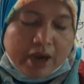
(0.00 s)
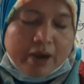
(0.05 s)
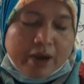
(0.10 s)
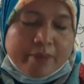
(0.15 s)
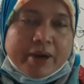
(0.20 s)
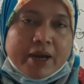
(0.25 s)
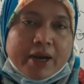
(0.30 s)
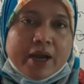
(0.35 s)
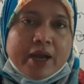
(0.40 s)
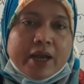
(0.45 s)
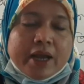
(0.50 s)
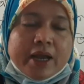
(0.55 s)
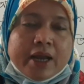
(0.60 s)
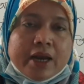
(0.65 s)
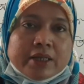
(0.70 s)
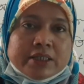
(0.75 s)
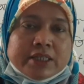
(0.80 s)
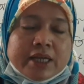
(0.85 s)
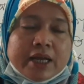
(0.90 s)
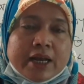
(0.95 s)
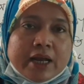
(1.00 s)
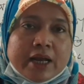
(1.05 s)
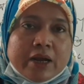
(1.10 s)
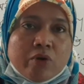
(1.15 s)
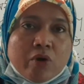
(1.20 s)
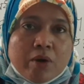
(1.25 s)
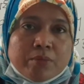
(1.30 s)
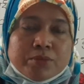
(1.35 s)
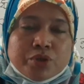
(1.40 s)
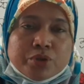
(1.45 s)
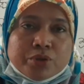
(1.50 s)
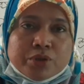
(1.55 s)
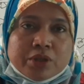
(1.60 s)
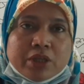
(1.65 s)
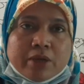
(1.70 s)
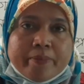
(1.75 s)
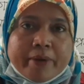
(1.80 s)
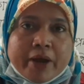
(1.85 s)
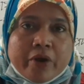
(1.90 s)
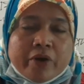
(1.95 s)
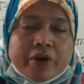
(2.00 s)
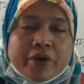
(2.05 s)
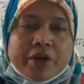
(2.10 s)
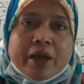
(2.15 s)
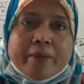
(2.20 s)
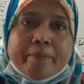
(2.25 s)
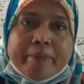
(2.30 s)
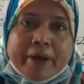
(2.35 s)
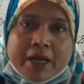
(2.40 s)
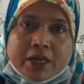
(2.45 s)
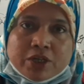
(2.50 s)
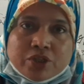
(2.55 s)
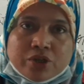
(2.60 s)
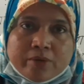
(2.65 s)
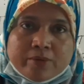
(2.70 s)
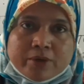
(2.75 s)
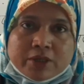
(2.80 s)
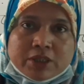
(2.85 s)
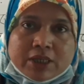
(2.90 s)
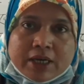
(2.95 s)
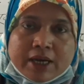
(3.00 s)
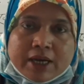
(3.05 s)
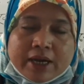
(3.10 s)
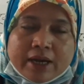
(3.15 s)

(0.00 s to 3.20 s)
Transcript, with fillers: আমরা এরা যারা কম শুনতে পায় অনেকে পায়ের সমস্যা